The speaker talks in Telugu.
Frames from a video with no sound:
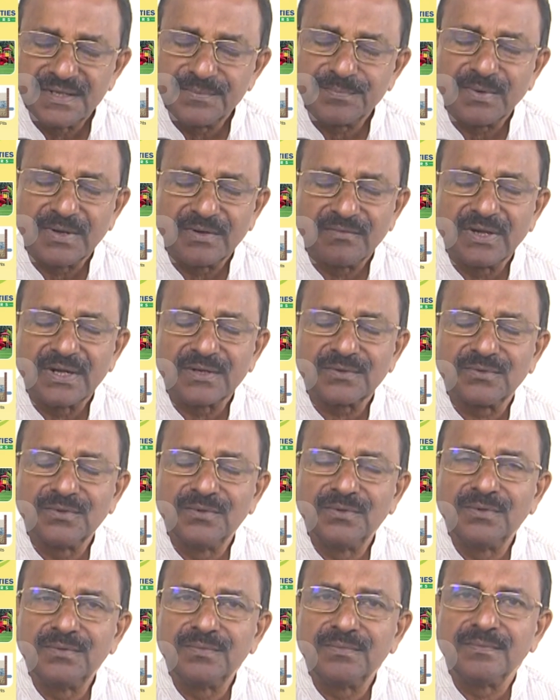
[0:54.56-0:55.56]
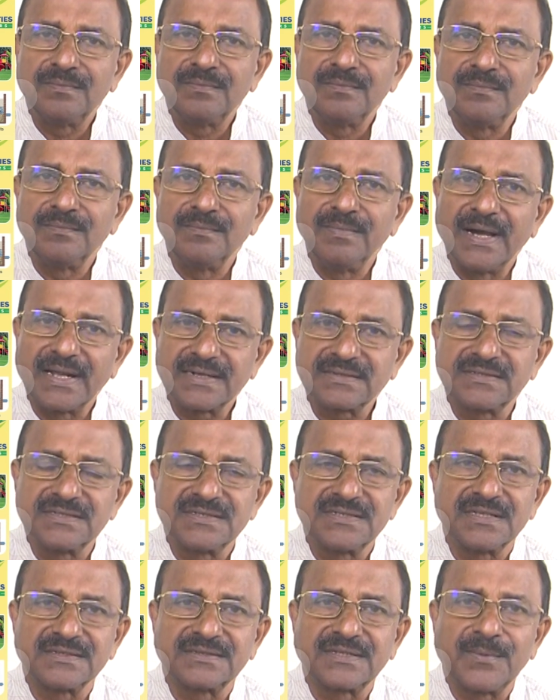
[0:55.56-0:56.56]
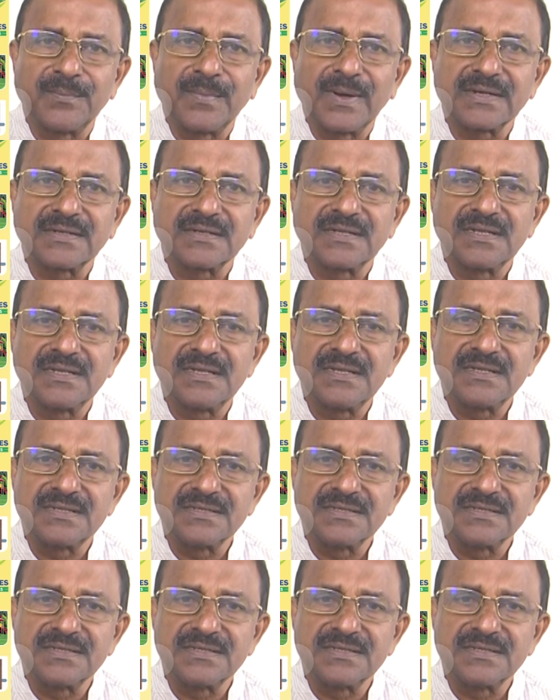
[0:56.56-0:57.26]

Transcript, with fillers: ఇప్పటి వరకు భారతీయ జనతా పార్టీ